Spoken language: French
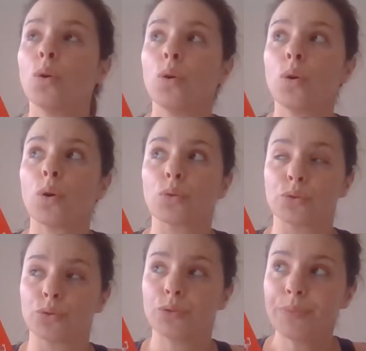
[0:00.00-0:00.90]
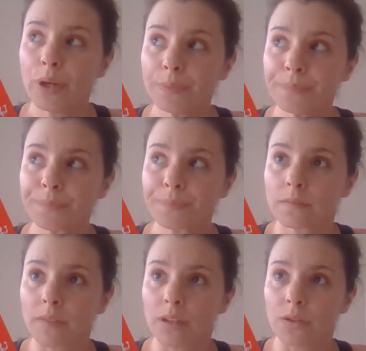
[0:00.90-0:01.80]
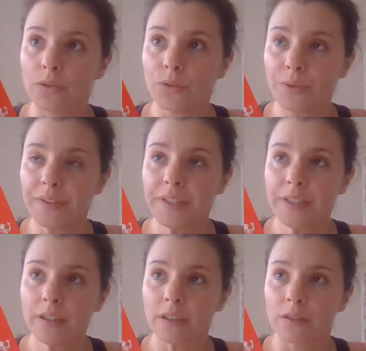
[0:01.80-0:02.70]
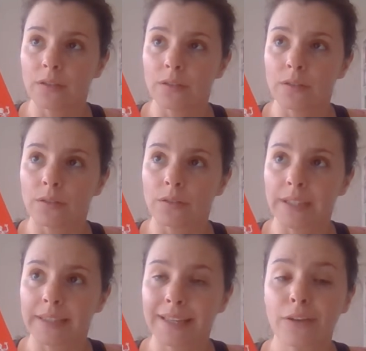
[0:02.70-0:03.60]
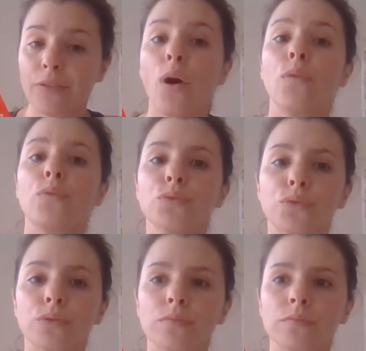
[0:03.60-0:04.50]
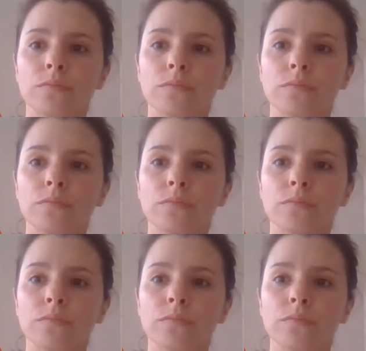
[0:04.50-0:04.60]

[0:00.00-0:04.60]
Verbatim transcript: Heureusement, Denis euh, est très fort en foot.